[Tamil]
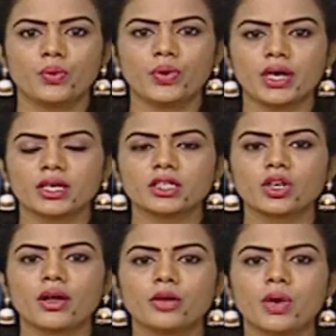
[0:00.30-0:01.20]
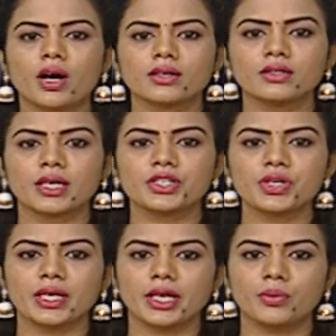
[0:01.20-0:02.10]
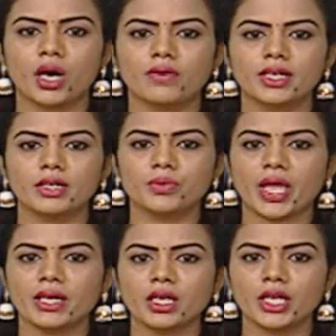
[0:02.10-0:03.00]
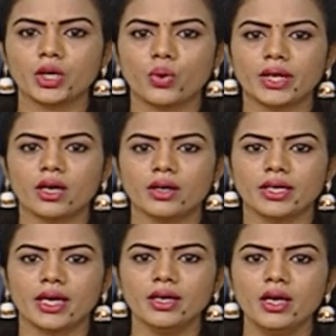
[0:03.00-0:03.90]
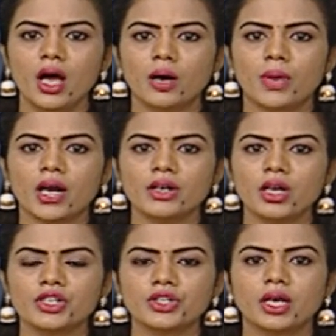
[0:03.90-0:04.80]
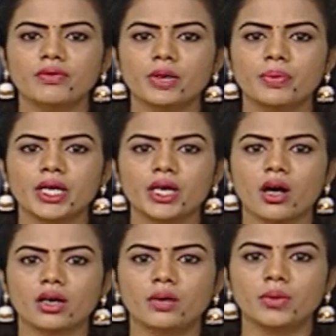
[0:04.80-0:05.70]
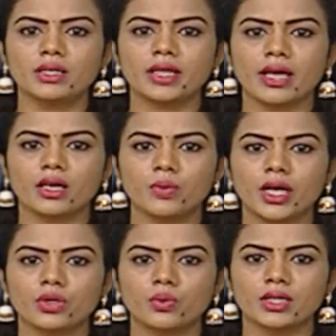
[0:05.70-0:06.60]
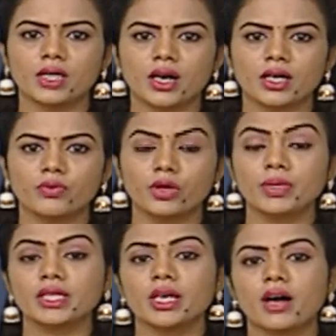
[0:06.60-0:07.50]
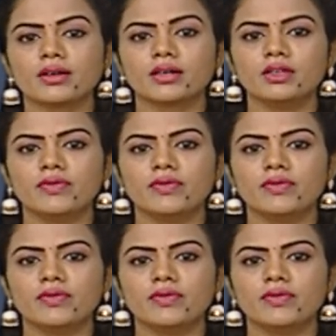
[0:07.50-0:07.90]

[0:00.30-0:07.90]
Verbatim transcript: ஊரடங்கு காரணமாக கிருஷ்ணகிரி மாவட்டம் தேன்கனிக்கோட்டை அருகே மலர் நாற்றுகள் விற்பனையாகாமல் தேக்கமடைந்துள்ளதாக உற்பத்தியாளர்கள்